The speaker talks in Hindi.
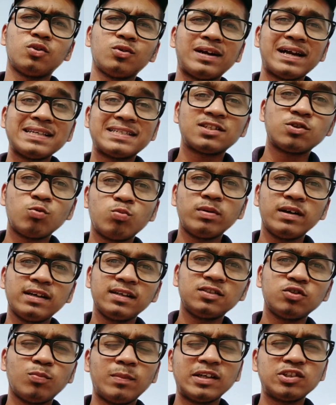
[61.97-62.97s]
तो गए
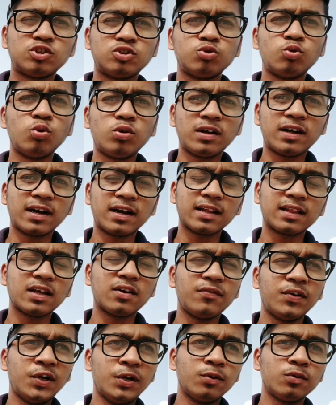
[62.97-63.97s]
सुबह जो मैं शूट कर रहा
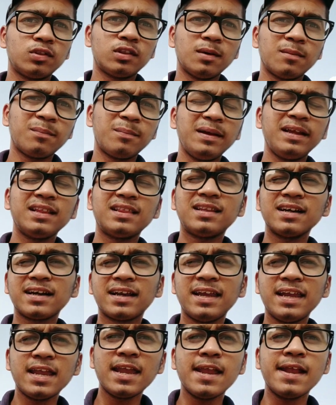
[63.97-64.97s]
था वीडियो तभी
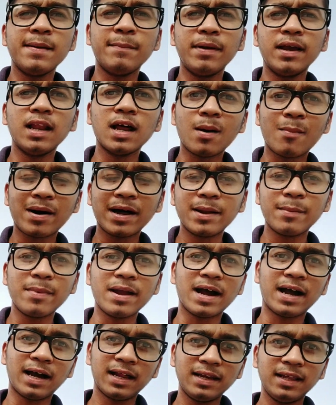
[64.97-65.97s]
तक ये ईमेल हमारे
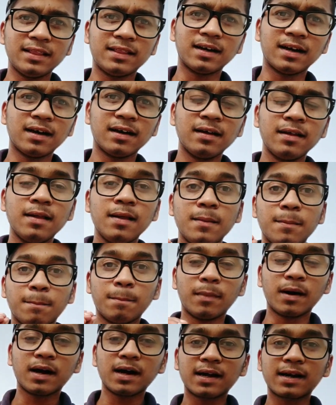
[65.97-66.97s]
में आया नहीं था
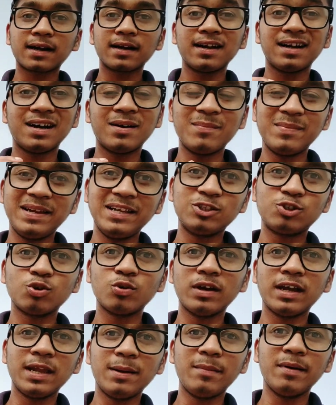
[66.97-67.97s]
मगर अभी
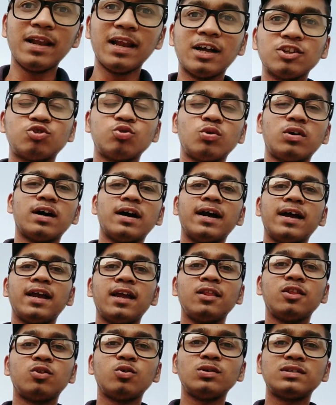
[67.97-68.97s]
जो है ईमेल आ चुका
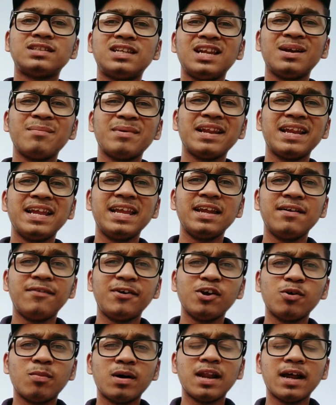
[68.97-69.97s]
है तो इसलिए मैंने ये
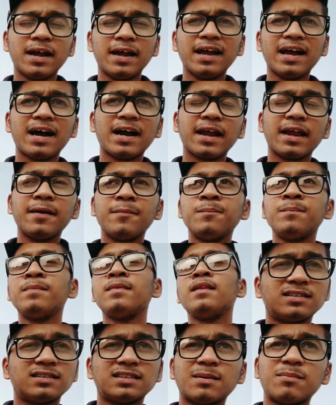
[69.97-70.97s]
वीडियो बनाया है आगे
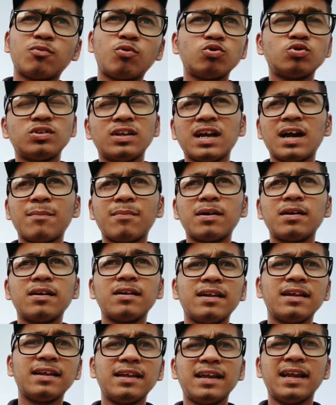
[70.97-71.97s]
सब कुछ यहाँ
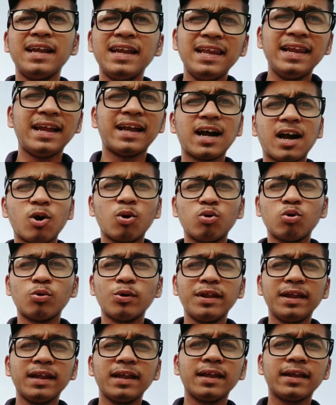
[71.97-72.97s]
पर यही लिखा है
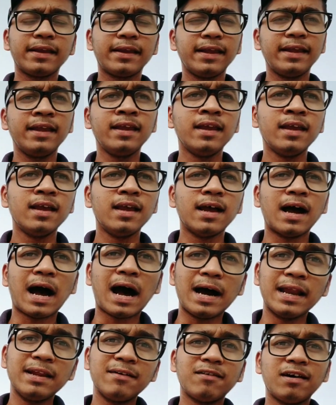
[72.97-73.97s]
उन्होंने कि
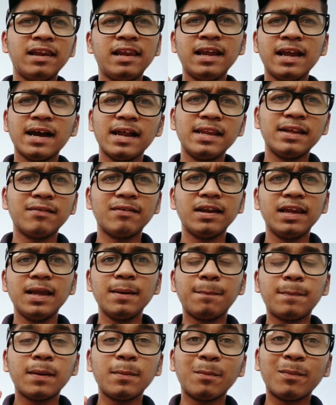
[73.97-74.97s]
आने वाली है आने
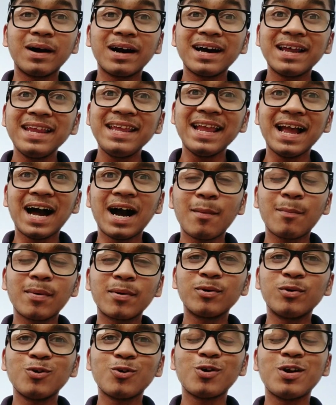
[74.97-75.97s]
वाली है पर मगर यहाँ
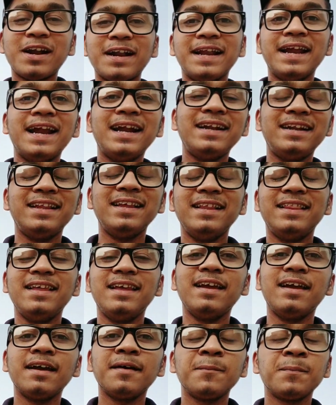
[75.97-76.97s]
पर उन्होंने डेट दी
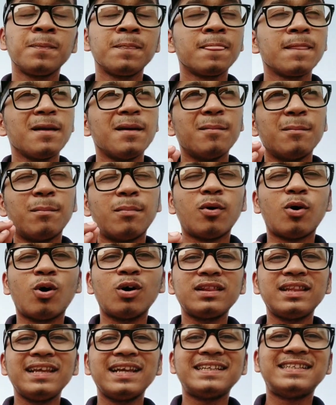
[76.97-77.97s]
दी है
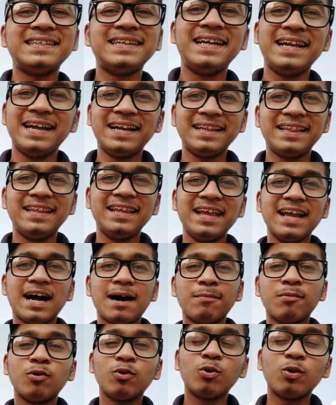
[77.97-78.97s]
बहुत ही अच्छी डेट दी है
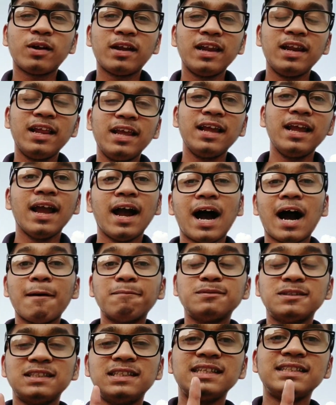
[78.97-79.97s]
आप लोगों के लिए
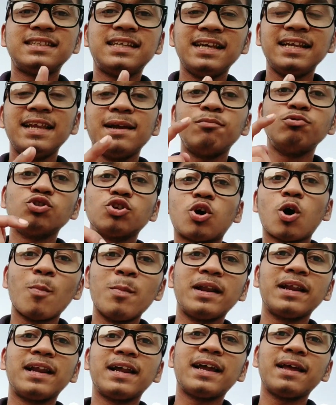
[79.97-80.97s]
आप सजेस्ट कीजिए मुझे
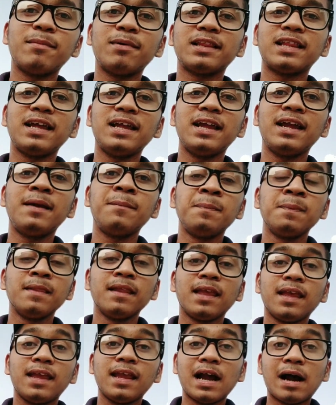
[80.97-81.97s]
कमेंट करके बताइए
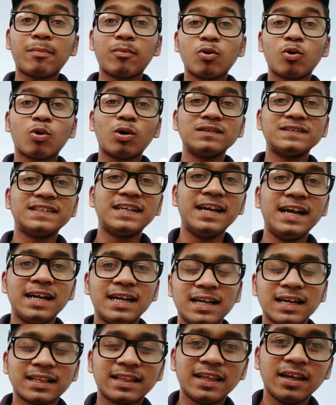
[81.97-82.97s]
कि आपको कौन सी
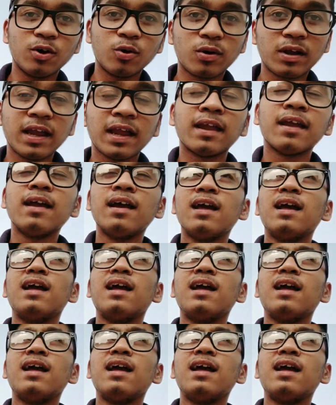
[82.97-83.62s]
डेट लगती है ओके